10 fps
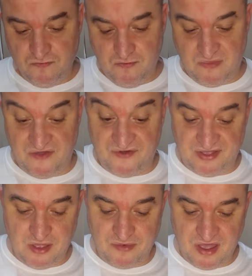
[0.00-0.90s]
mas vai
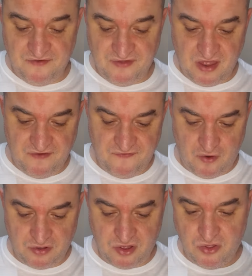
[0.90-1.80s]
ter uma
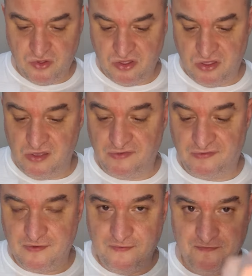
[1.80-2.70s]
reviravolta,
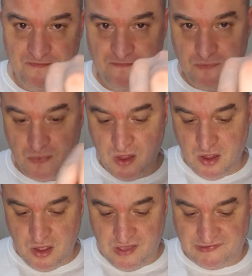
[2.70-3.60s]
justiça.
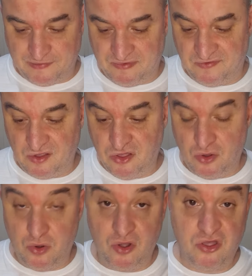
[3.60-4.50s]
Essa pessoa de
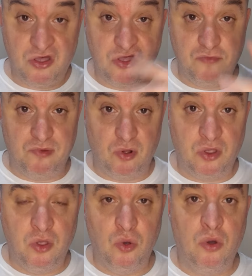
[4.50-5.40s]
longe que te
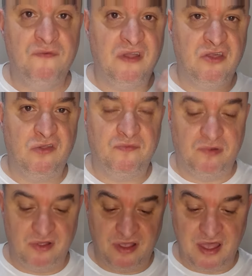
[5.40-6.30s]
bloqueou vai te
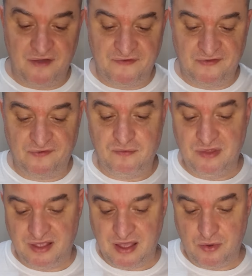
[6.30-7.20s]
desbloquear, vai se
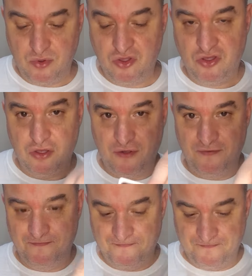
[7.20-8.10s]
comunicar contigo.
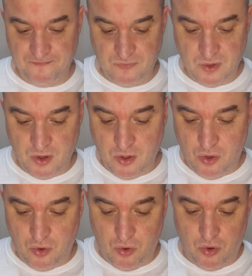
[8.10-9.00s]

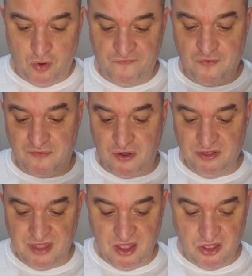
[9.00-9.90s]
Houve um mal
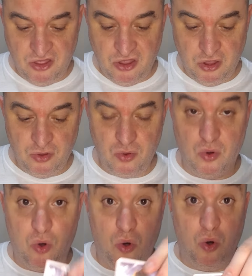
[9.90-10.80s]
entendido
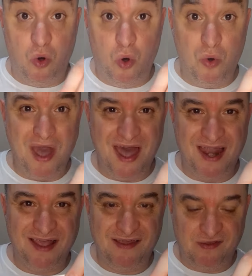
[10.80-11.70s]
ou ela
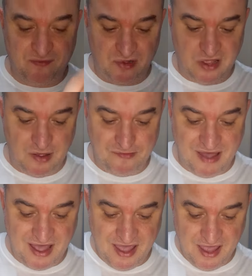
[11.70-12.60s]
quis botar uma
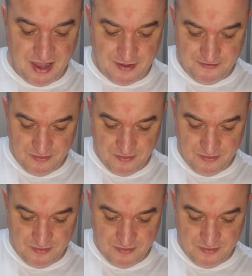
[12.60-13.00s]
barreira